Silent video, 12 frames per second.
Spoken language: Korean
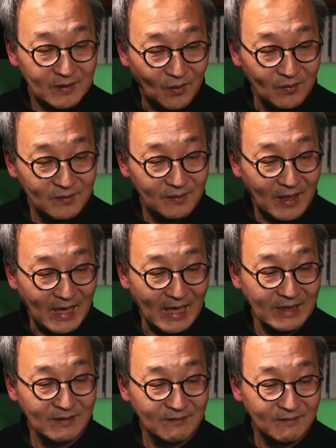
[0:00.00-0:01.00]
현대
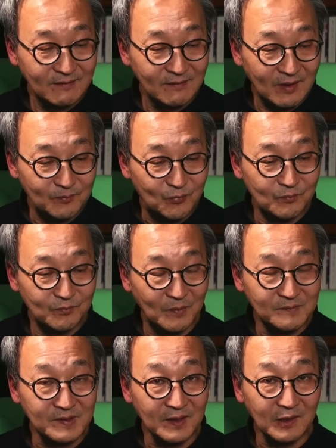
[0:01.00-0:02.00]
한글의
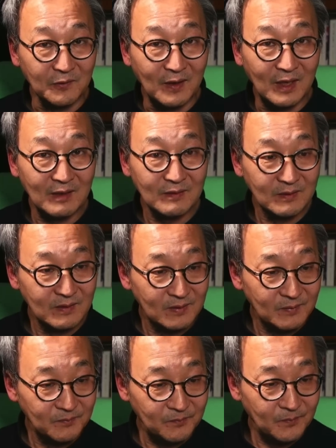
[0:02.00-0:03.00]
문법 체계와
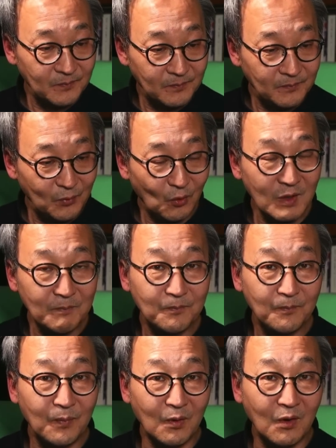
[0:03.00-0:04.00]

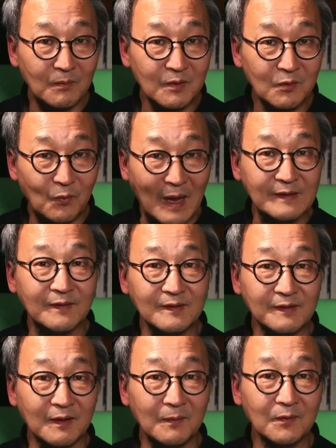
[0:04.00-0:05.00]
표기법을 완성한
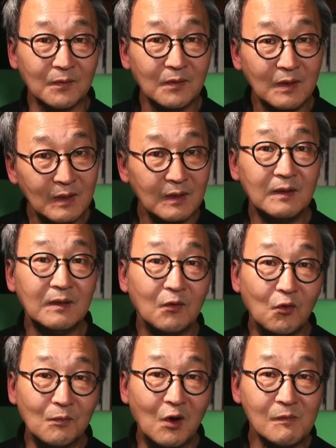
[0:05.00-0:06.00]
사람도 이
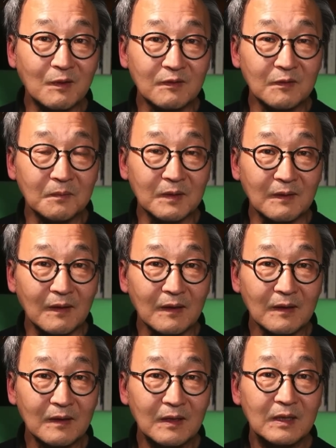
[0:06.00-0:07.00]
호모 헐버트입니다.
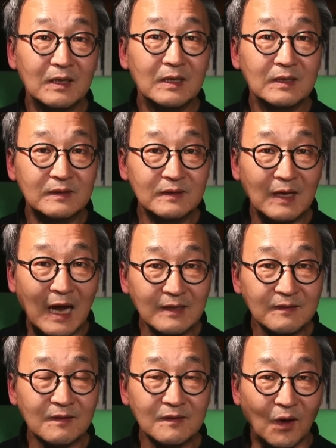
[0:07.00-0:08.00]
그
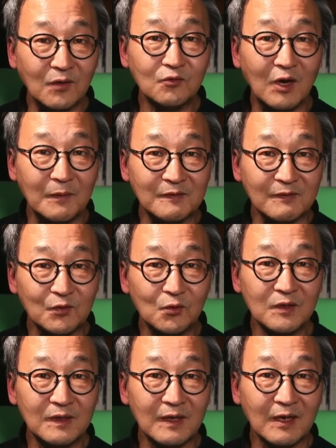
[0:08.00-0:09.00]
한글을 연구하면서
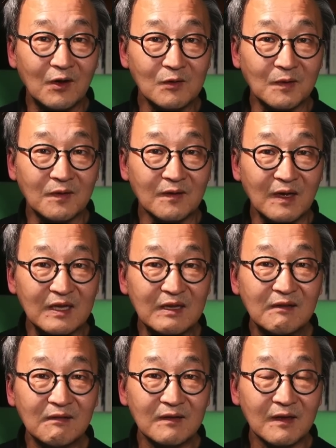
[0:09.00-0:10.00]
초기에 헐버트가
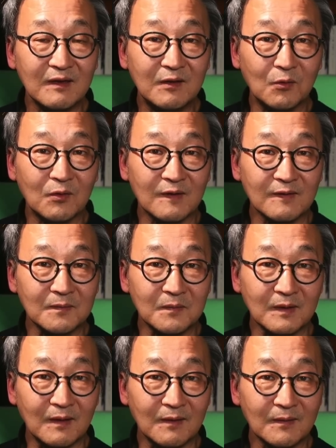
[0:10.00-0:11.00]
이렇게 기록을
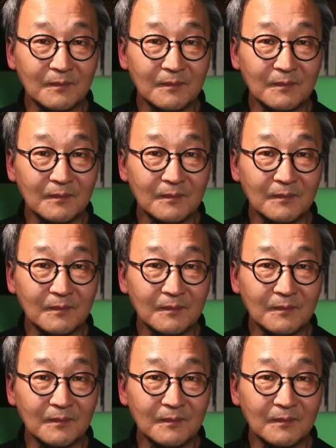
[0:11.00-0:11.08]
했습니다.